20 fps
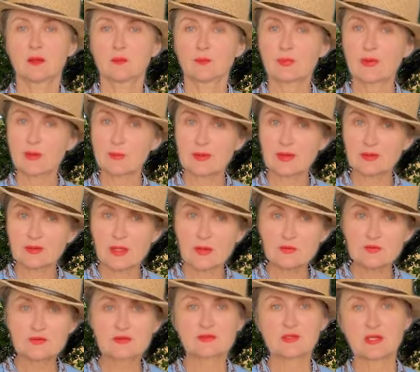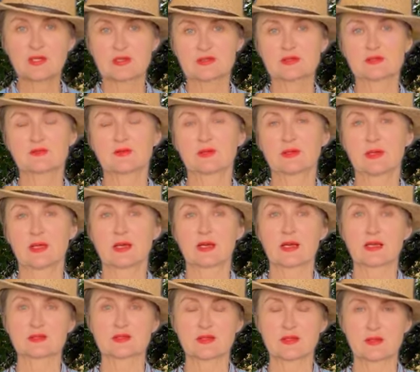приобретают средства для
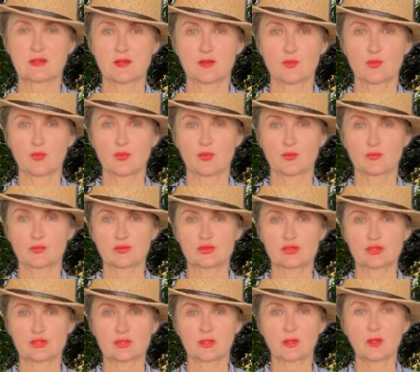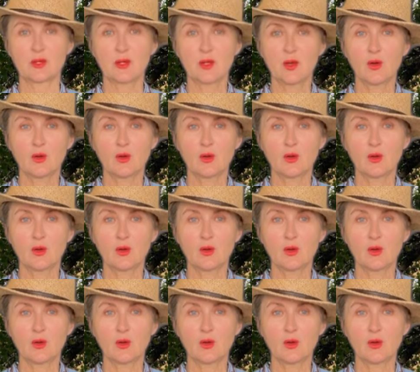оказания помощи,